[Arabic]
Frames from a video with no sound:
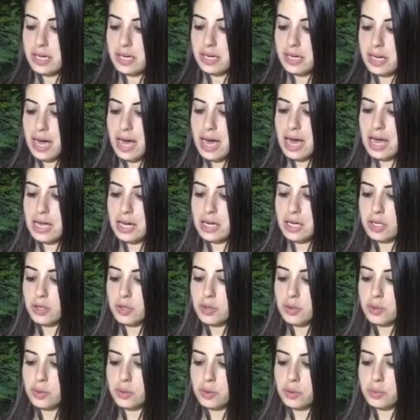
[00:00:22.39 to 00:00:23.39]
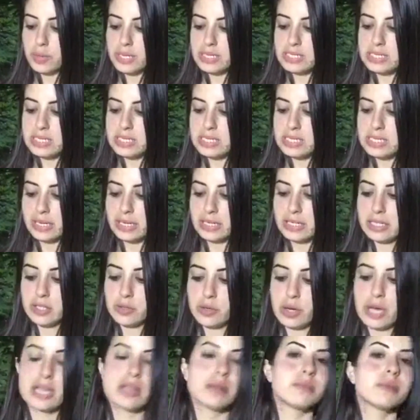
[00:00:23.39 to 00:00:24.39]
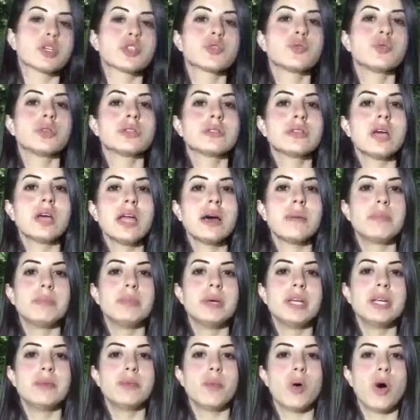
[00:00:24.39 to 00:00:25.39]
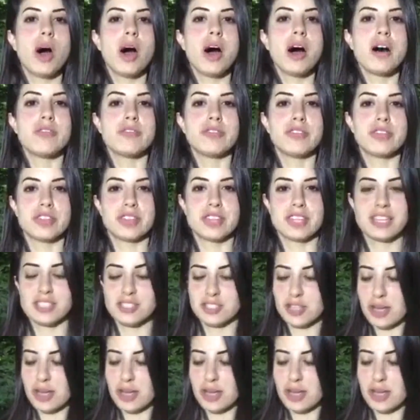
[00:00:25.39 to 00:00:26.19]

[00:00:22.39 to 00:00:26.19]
قال انه وزير الداخلية انه هذا المشنوق طلب من محافظ